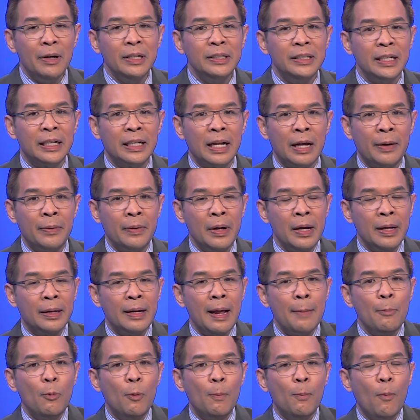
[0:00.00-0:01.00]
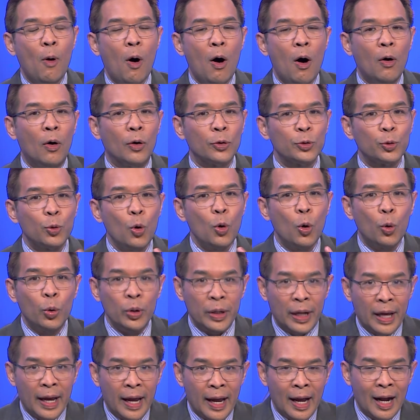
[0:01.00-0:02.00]
จริงในในมุมมองของตัวคุณ
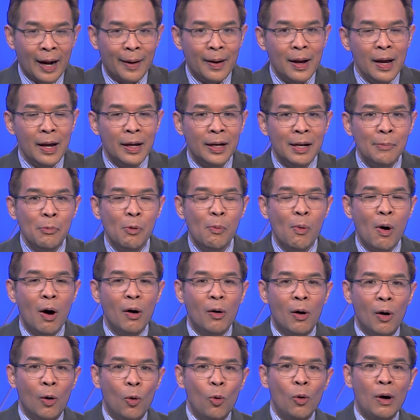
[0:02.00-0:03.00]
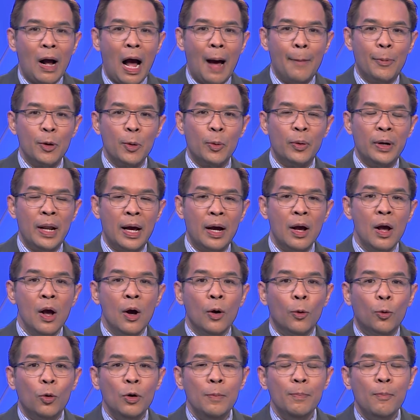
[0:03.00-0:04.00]
เอง ในมุมมองขององค์คาพยพคุณเอง
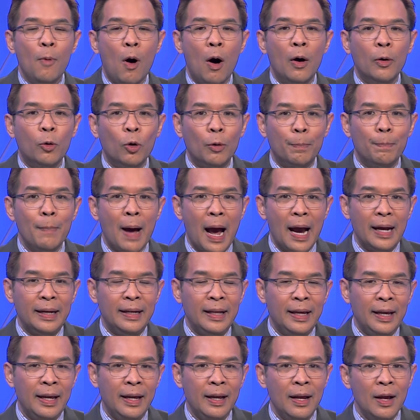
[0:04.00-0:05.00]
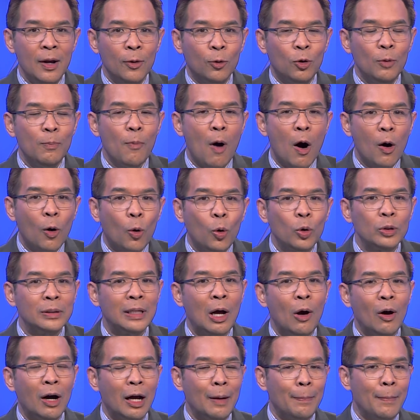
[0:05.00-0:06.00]
คุณมองกฎหมายนี้ คุณมองคน
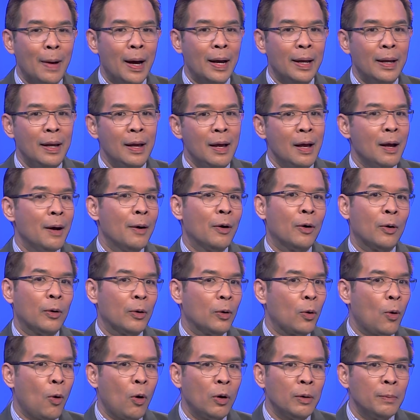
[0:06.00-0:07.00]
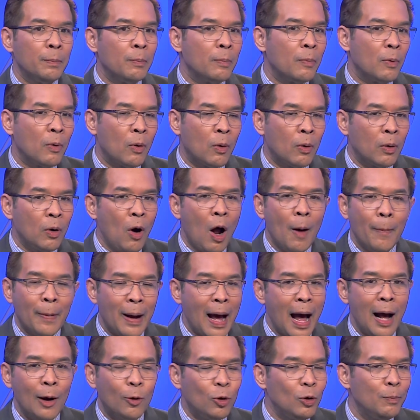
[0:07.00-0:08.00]
เท่ากันไหมคนรอบ
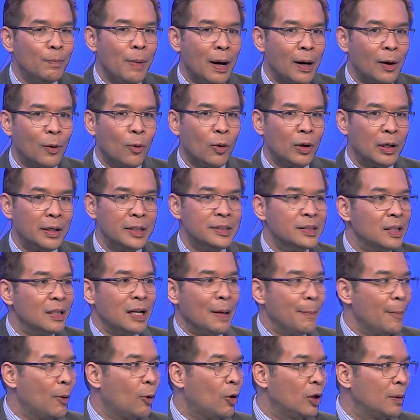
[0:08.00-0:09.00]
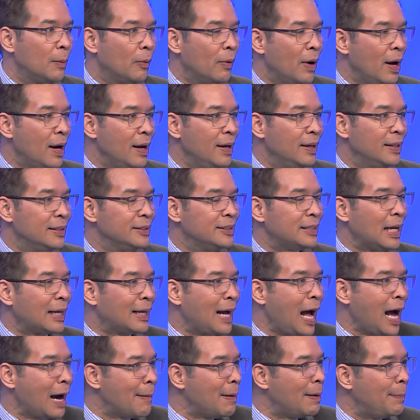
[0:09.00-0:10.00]
ข้างคุณบางคนหรือสลิมบางคนบอกว่าจัดกา
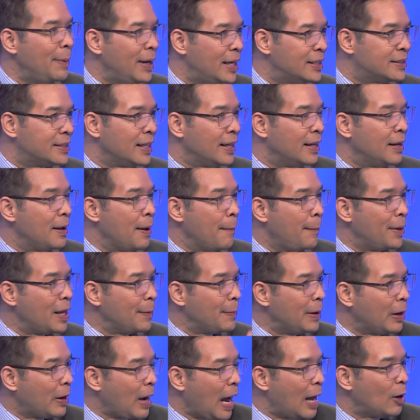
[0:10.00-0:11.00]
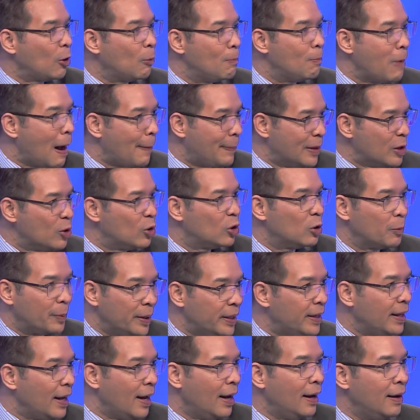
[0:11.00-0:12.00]
รกันไปเลยสิ ไม่ยังมีอารมณ์แบบนี้อยู่หรือไม่
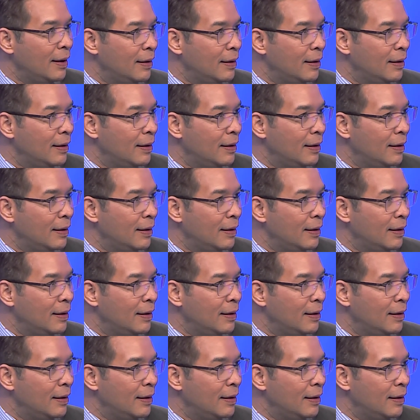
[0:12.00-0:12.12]
เดีย